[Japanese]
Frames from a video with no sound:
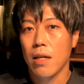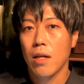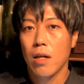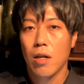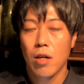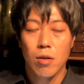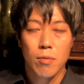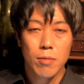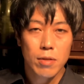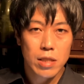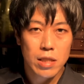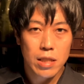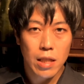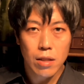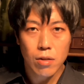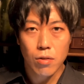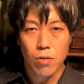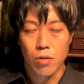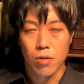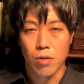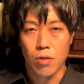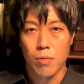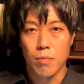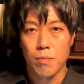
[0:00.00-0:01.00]
おも表参道
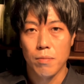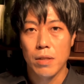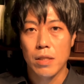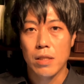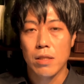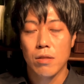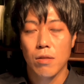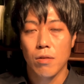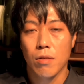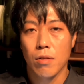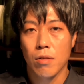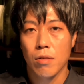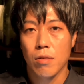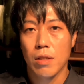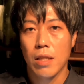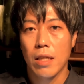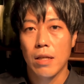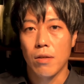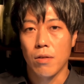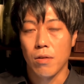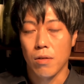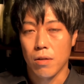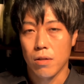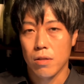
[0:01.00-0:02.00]
のビストロで
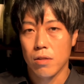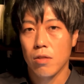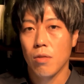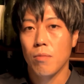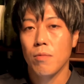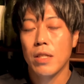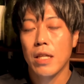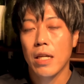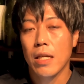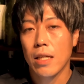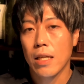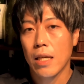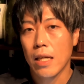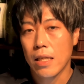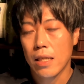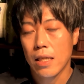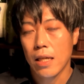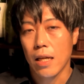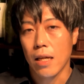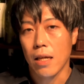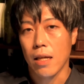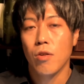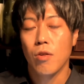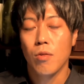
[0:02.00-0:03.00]
のソムリエ経
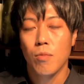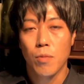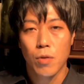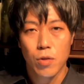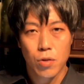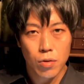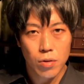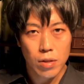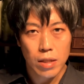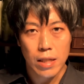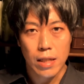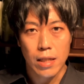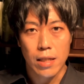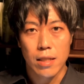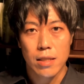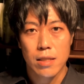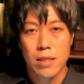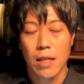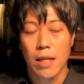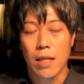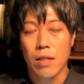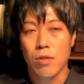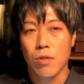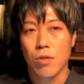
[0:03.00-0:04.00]
験をもとに
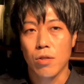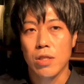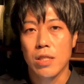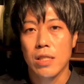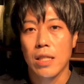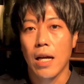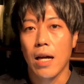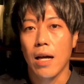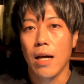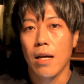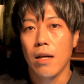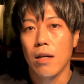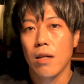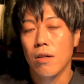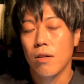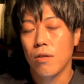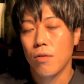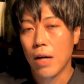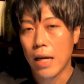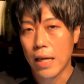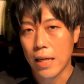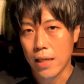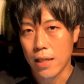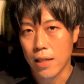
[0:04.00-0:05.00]
セレクトした
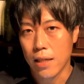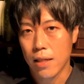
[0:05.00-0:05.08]
ワイ